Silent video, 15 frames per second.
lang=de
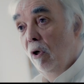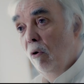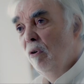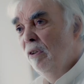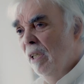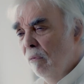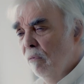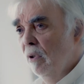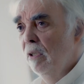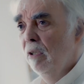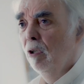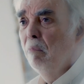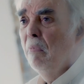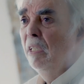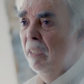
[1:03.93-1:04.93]
Und dann wollte ich
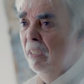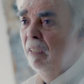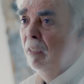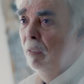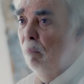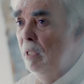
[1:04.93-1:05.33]
auch mal in einer